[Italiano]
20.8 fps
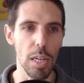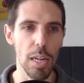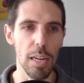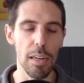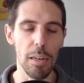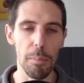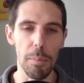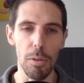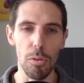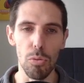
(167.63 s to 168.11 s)
le
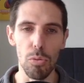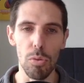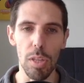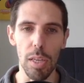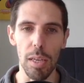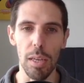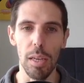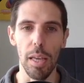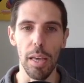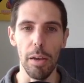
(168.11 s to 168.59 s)

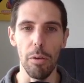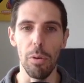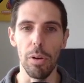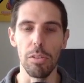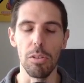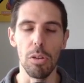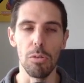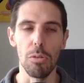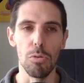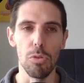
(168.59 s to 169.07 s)
ripetute e
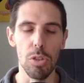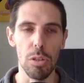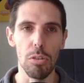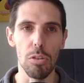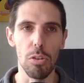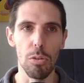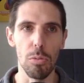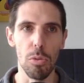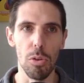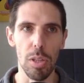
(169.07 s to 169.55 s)
questo è un
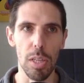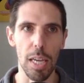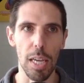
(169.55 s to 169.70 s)
sintomo